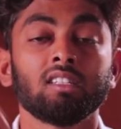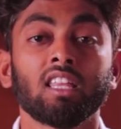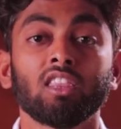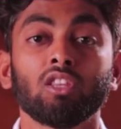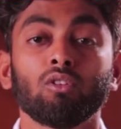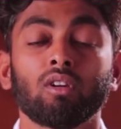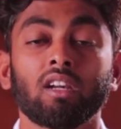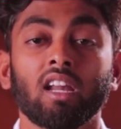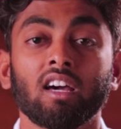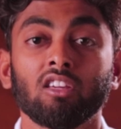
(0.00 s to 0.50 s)

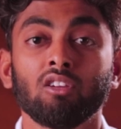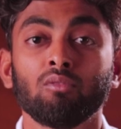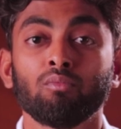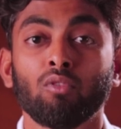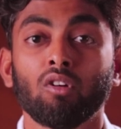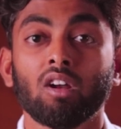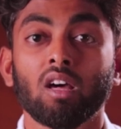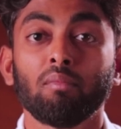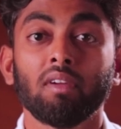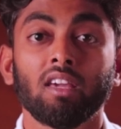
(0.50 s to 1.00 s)
எந்த ஒரு
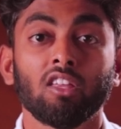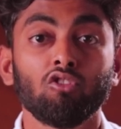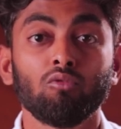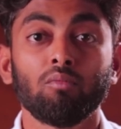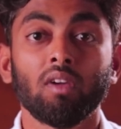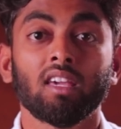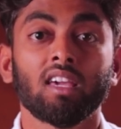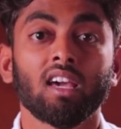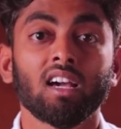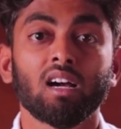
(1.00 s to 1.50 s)
நகையும் போடாமல்
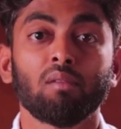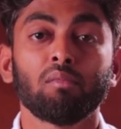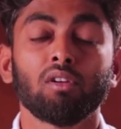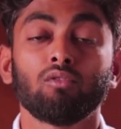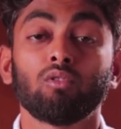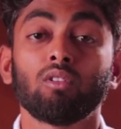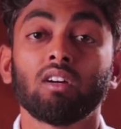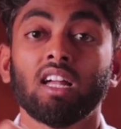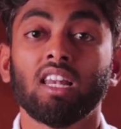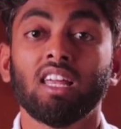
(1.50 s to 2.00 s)
எதுவுமே கேட்காம
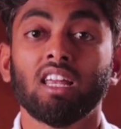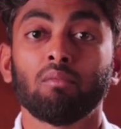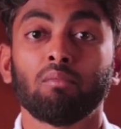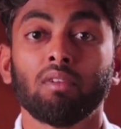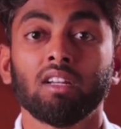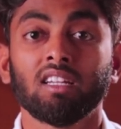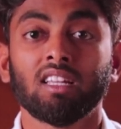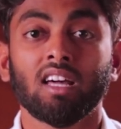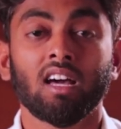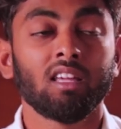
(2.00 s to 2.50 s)
இவனும் கல்யாணம்
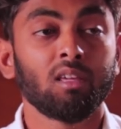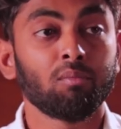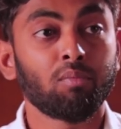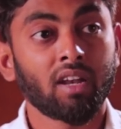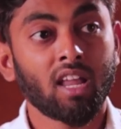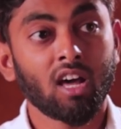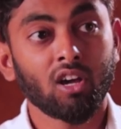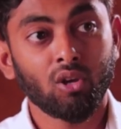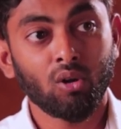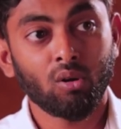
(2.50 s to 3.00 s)
பண்ணிட்டான்
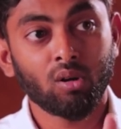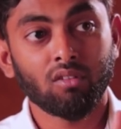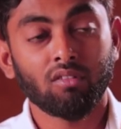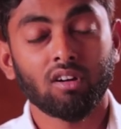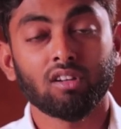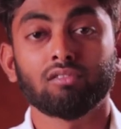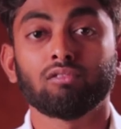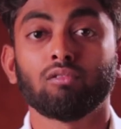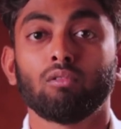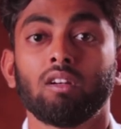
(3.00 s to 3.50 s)
இப்போ நகையோட
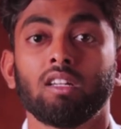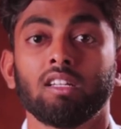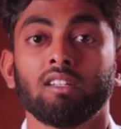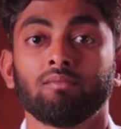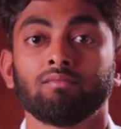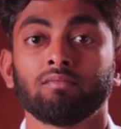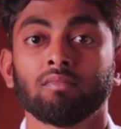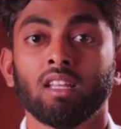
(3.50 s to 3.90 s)
வர சொல்லு